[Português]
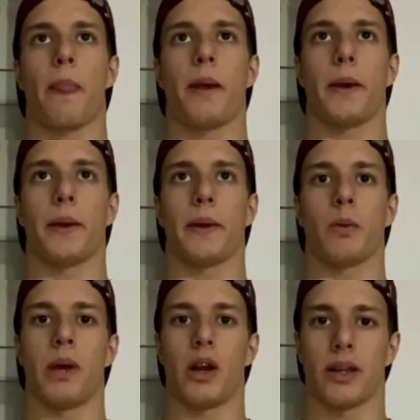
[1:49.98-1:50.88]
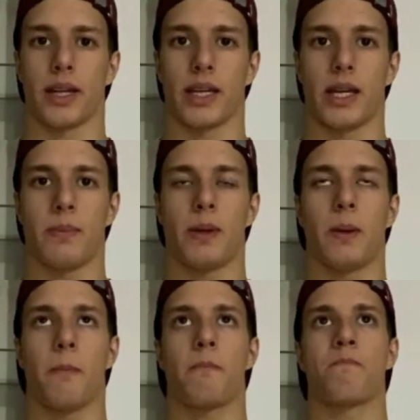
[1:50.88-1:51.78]
é, o melhor da equipe.
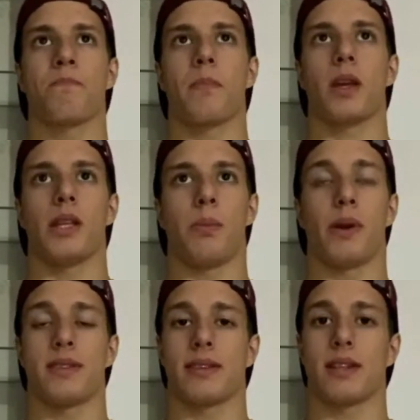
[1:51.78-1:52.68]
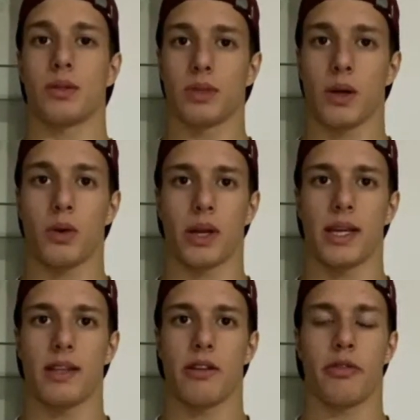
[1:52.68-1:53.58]
Depois, na segunda
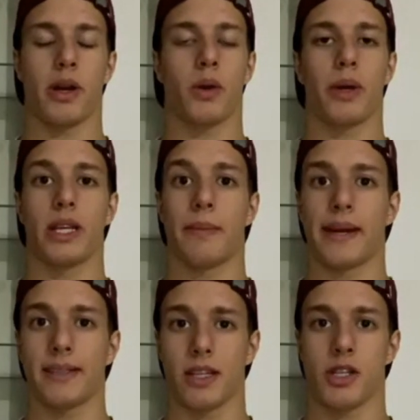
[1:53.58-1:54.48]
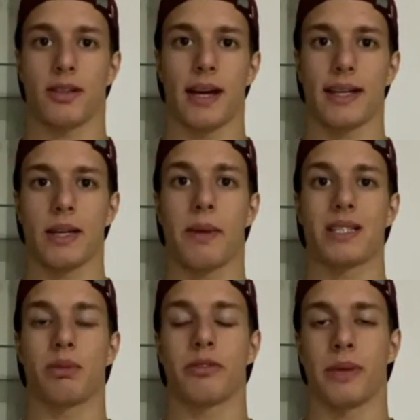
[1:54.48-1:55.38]
corrida, foi a corrida mais agitada, mais
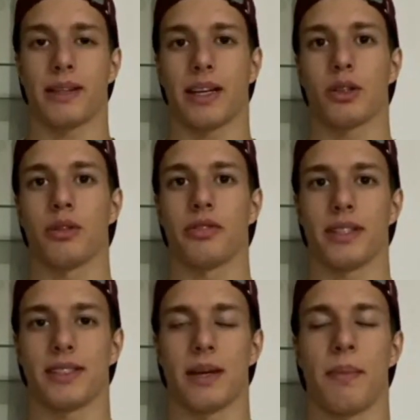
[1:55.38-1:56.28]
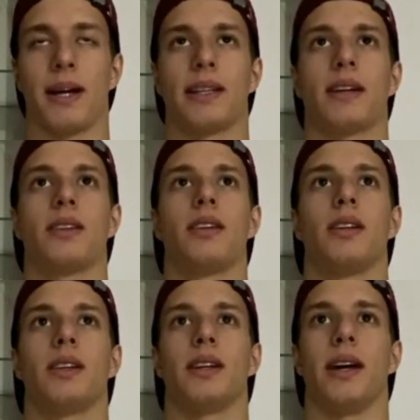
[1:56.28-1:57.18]
movimentada do fim de semana.
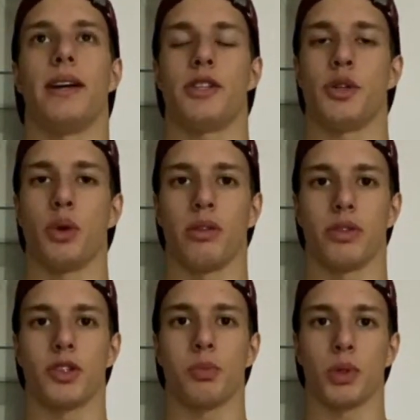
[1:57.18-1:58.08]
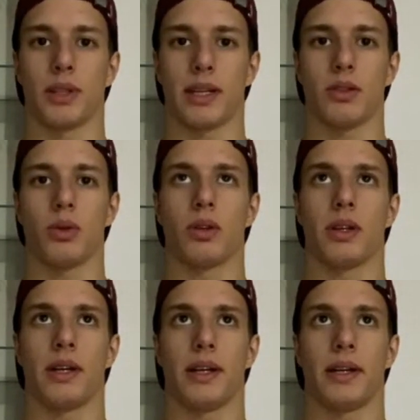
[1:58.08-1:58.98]
É, de novo, disputando
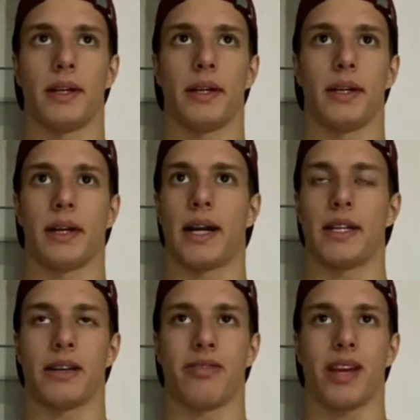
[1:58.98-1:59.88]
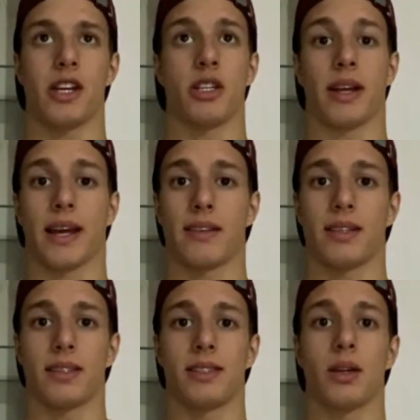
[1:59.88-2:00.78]
é, ali na frente, larguei em
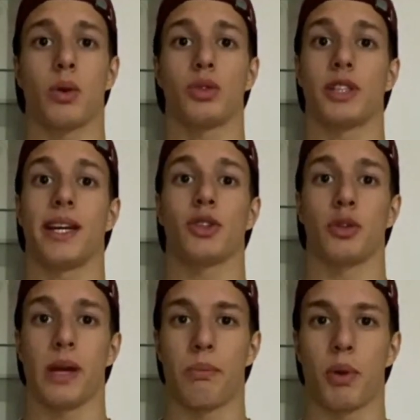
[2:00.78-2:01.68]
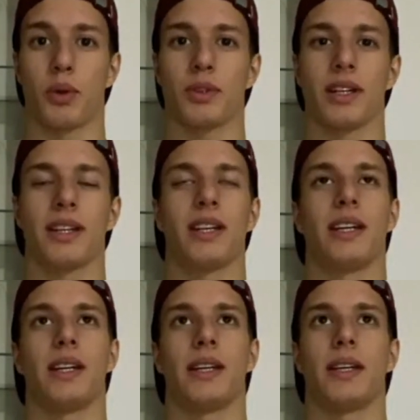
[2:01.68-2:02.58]
terceiro, consegui assumir a ponta
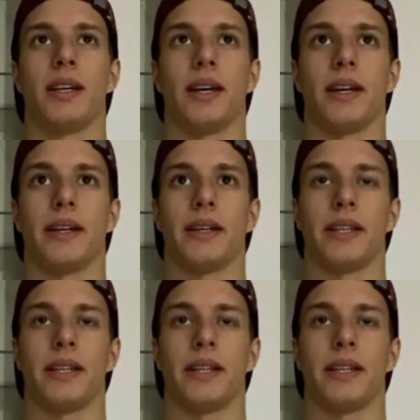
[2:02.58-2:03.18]
é,